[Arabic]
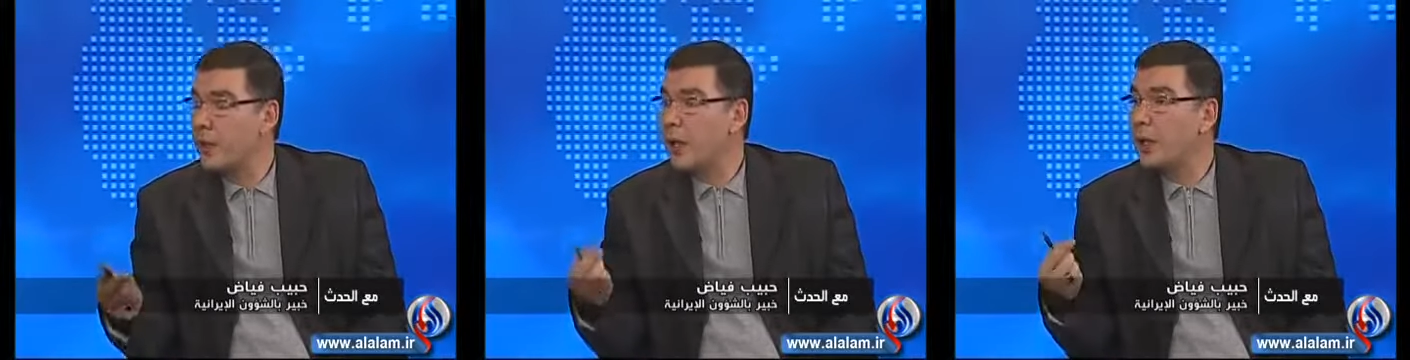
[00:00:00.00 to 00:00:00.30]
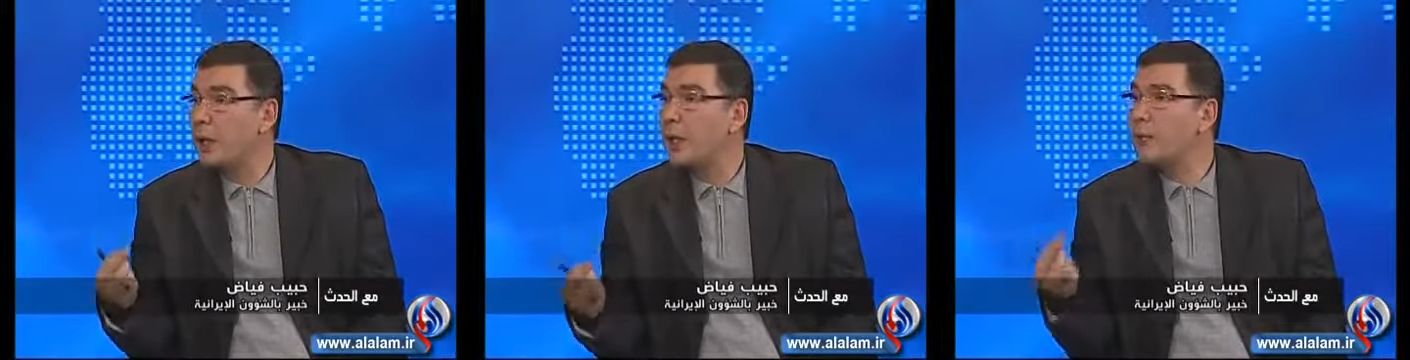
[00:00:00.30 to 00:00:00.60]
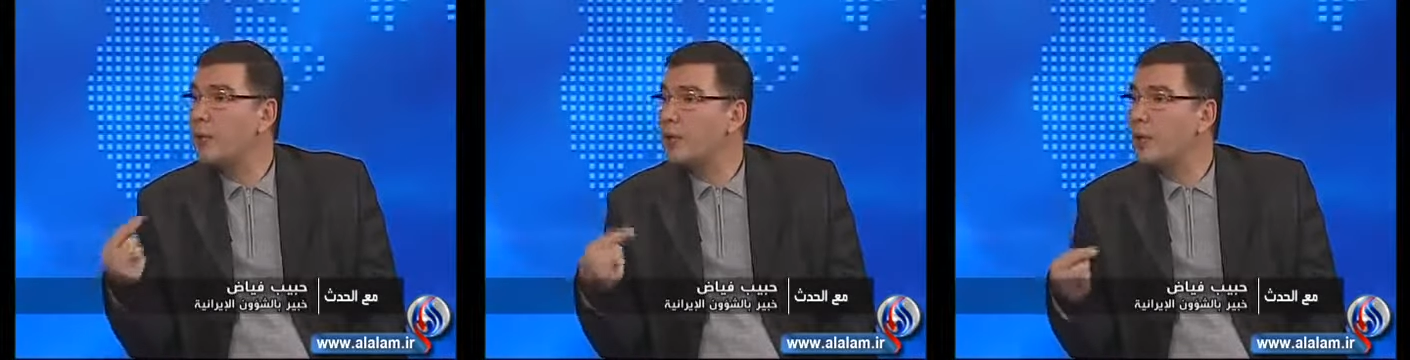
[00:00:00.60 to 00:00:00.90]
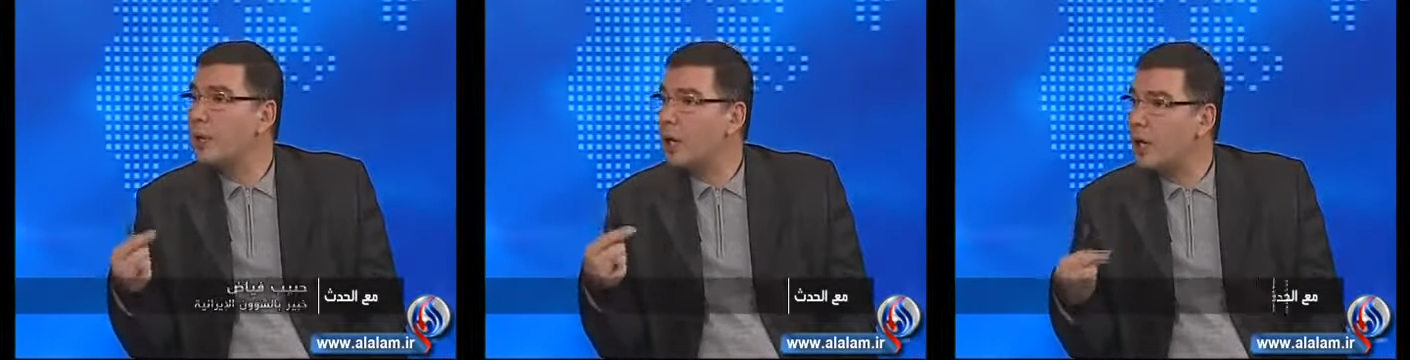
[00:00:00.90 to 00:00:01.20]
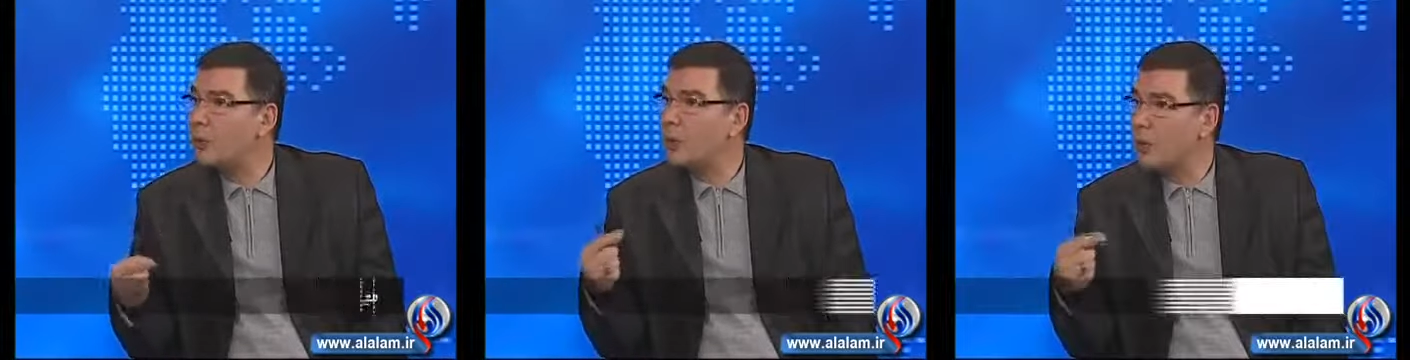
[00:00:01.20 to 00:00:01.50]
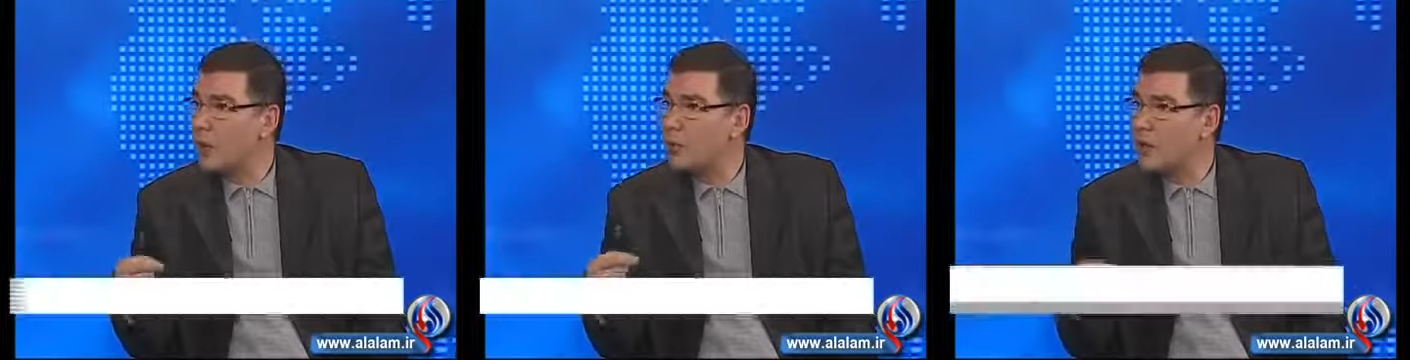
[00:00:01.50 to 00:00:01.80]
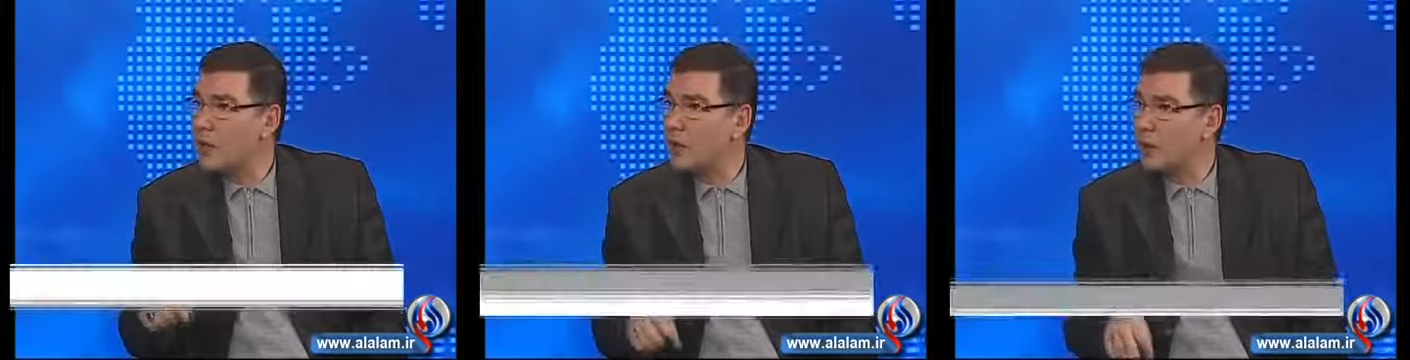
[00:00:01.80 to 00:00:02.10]
الغربي في التعامل مع
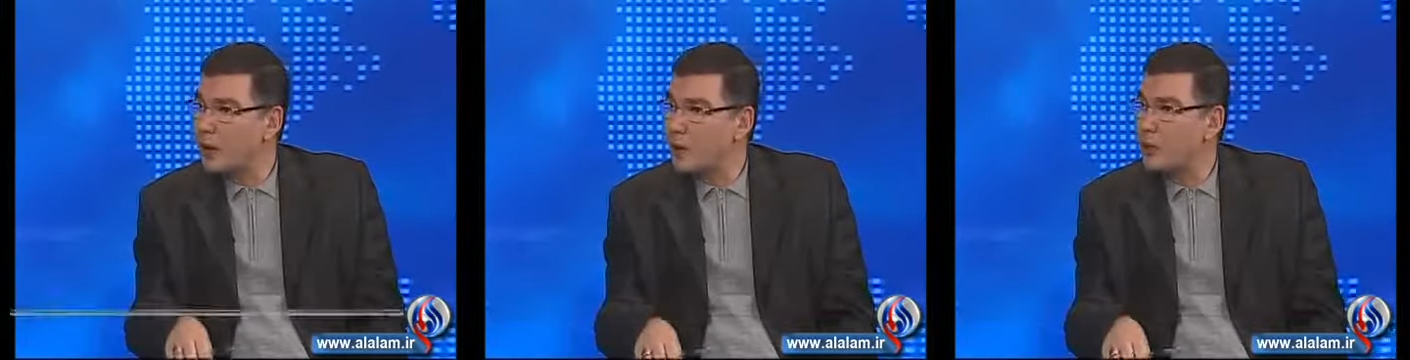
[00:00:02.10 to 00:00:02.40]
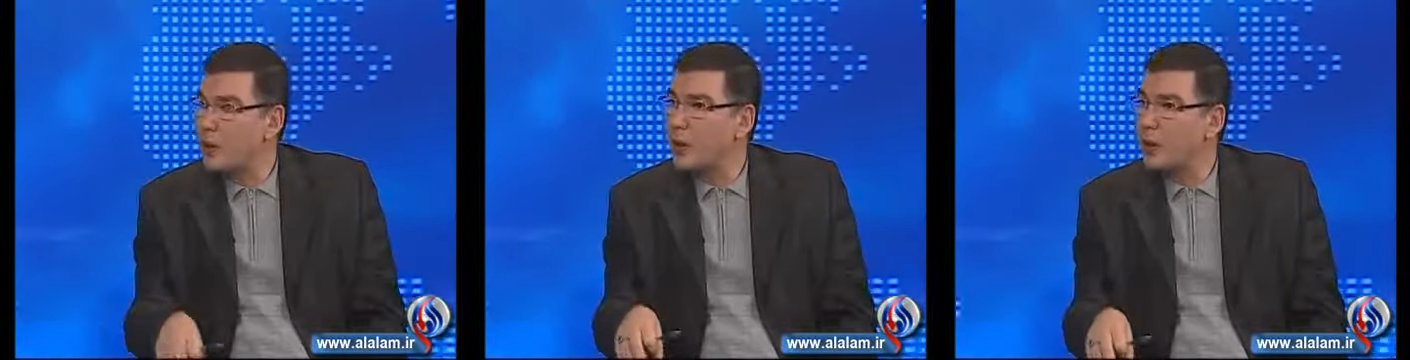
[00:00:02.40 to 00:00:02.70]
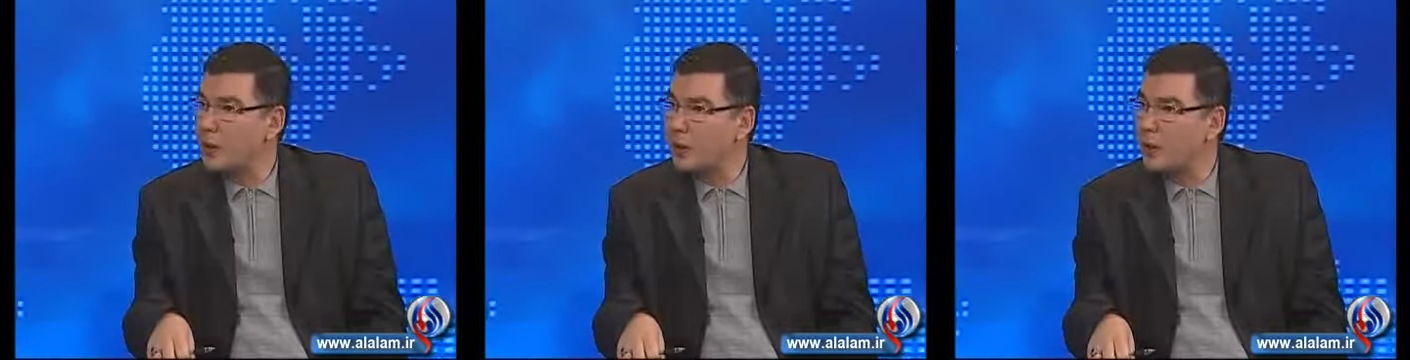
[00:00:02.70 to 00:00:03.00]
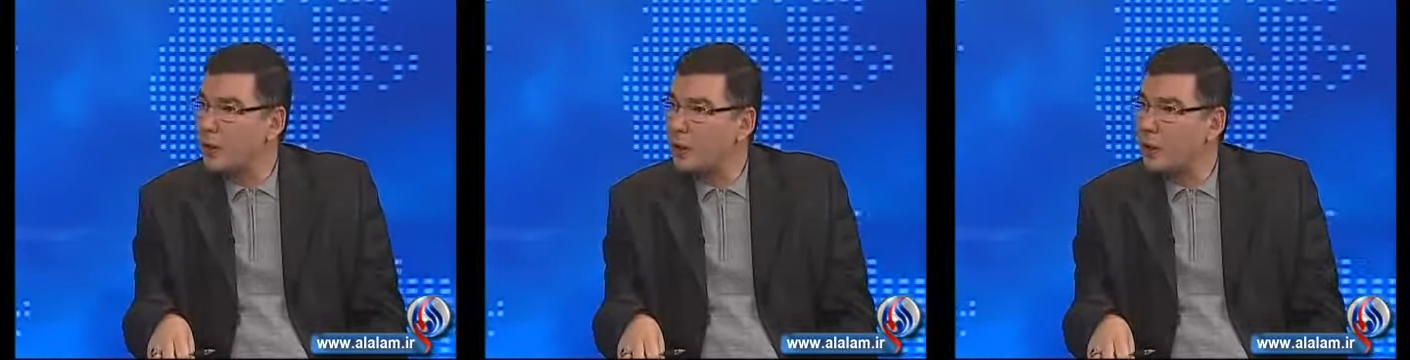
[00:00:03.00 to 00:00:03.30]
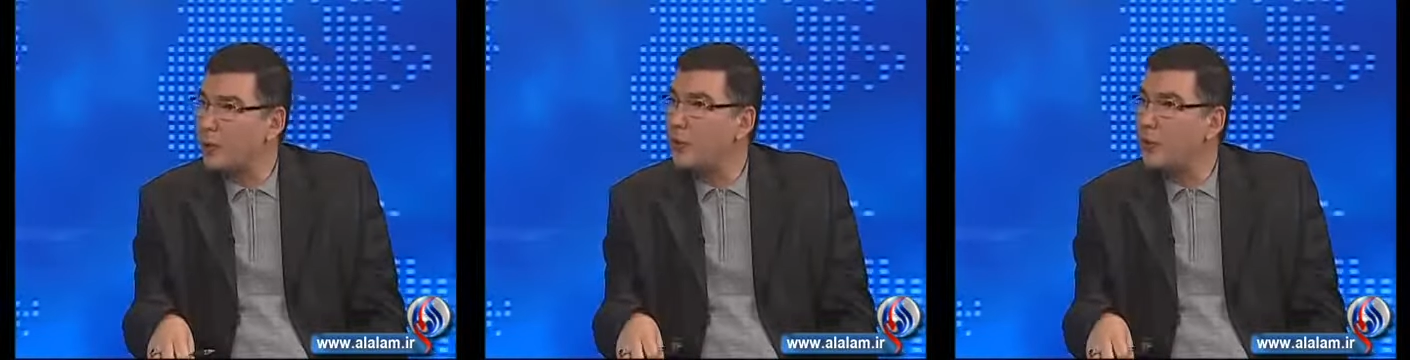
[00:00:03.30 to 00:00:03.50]
المسألة النووية الإيرانية نعم.